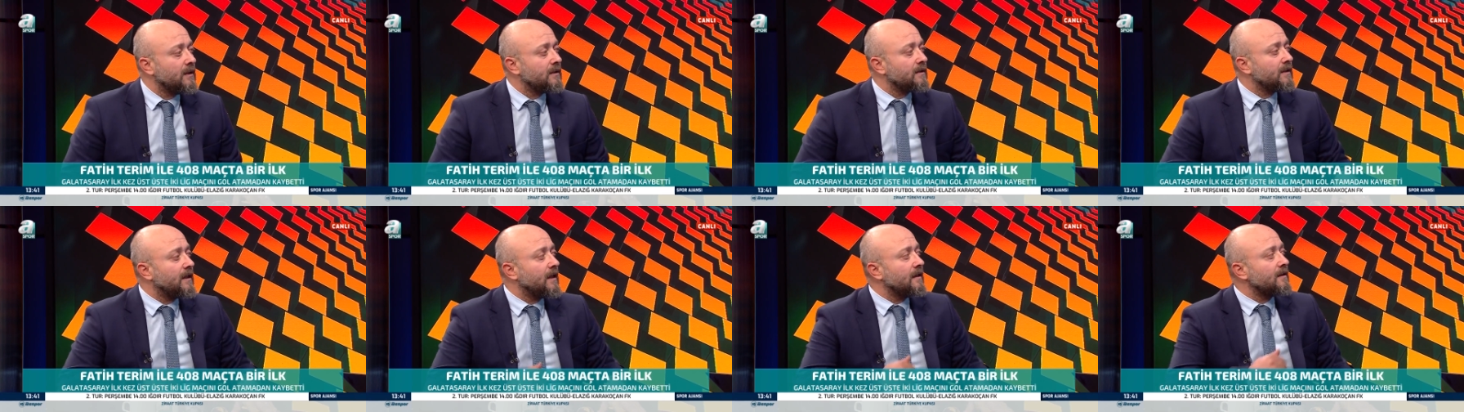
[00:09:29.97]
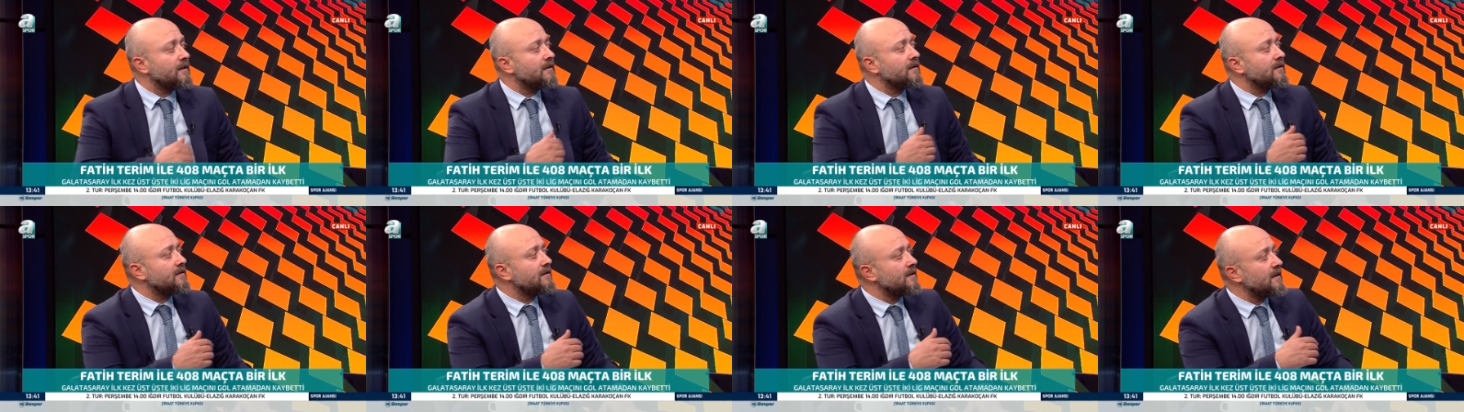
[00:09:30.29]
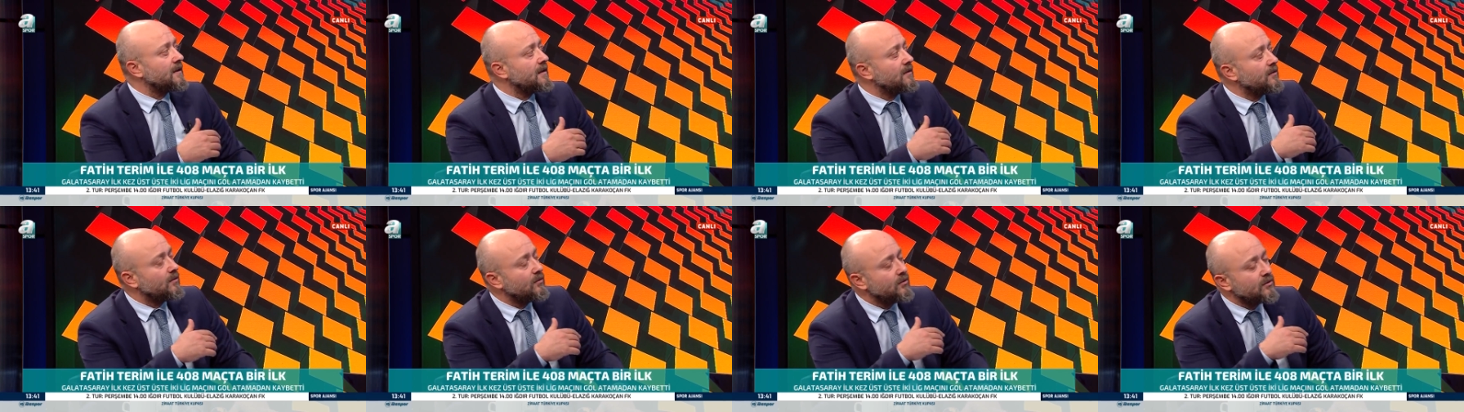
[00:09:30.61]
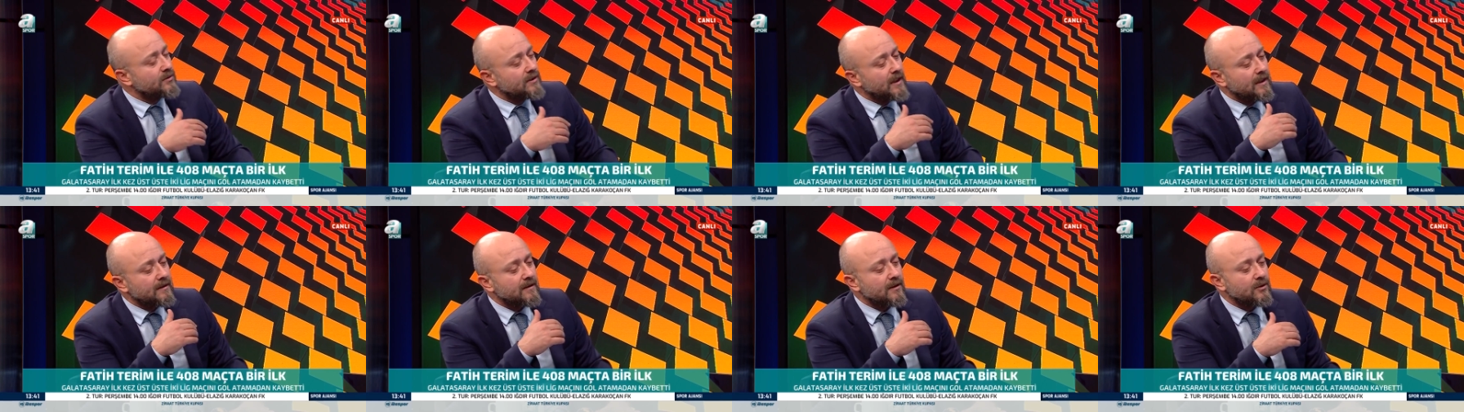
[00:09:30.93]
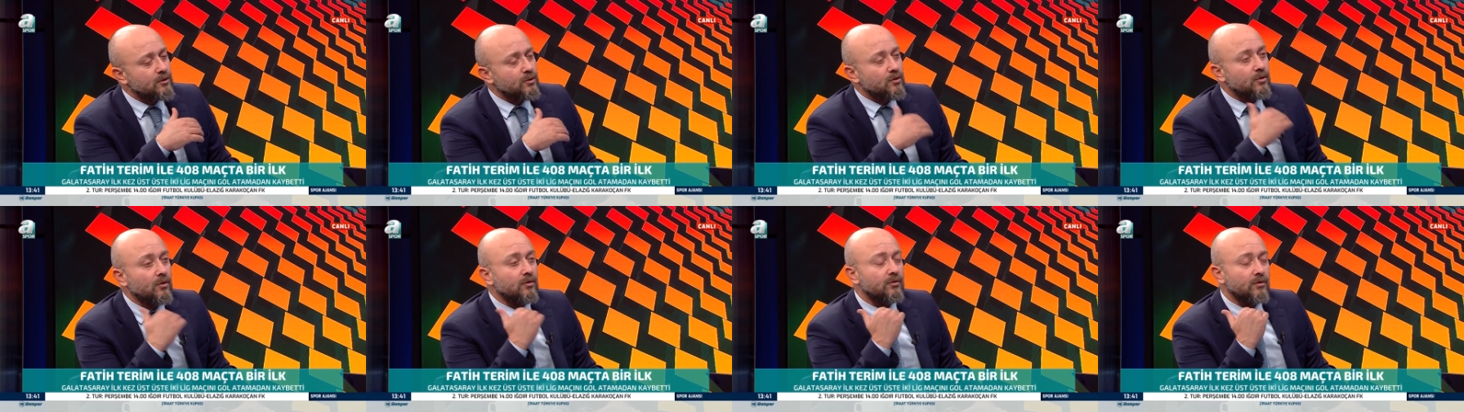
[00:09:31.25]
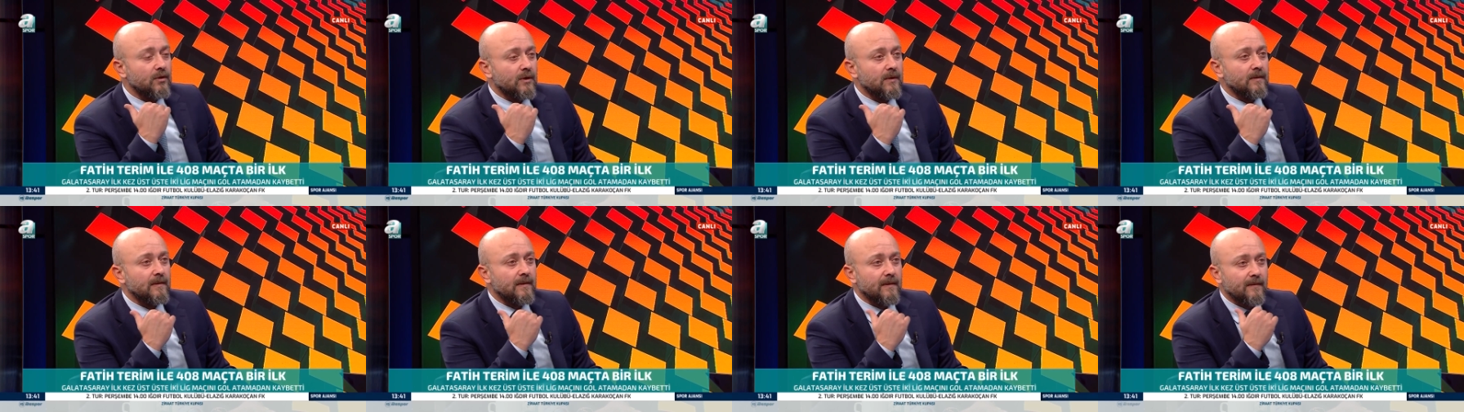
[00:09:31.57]
Galatasaray'ın özellikle son
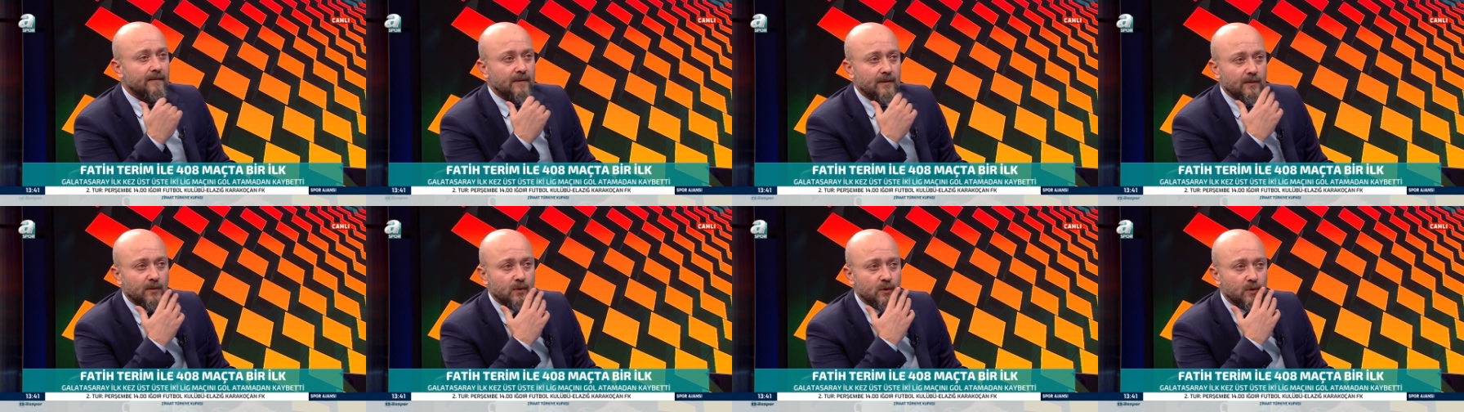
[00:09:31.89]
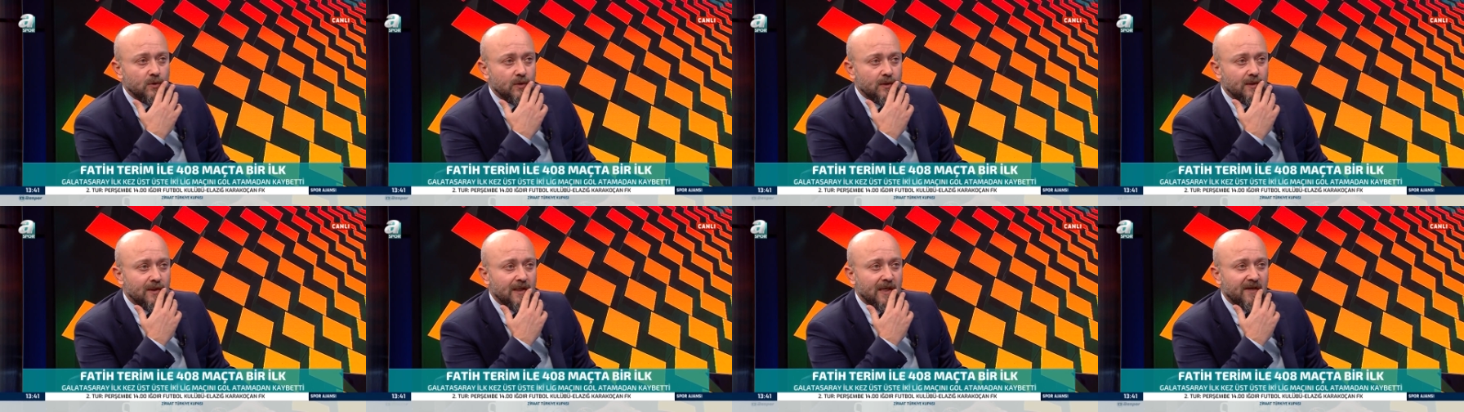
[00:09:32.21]
dönemine bakıyorsun.